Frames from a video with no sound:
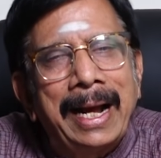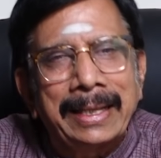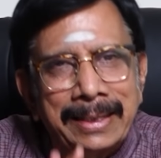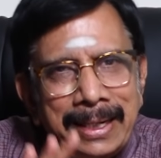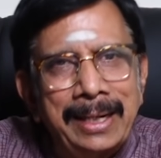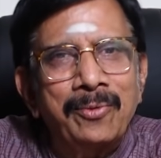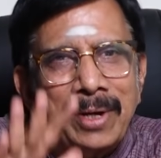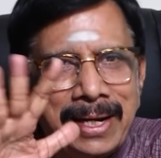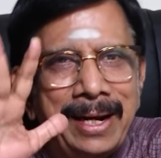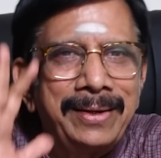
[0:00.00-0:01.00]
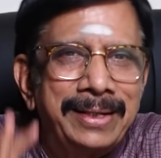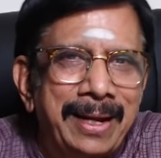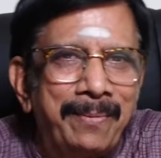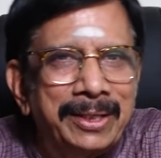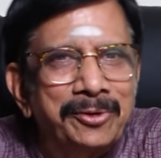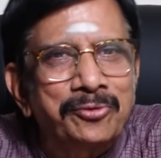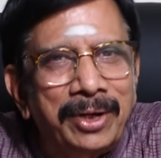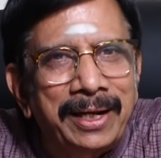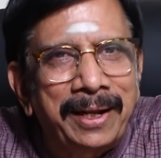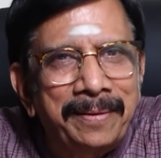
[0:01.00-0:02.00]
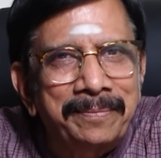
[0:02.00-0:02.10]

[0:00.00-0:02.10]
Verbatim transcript: அதனால் உங்கள் கேள்விக்கு நான் பதில் சொல்லலை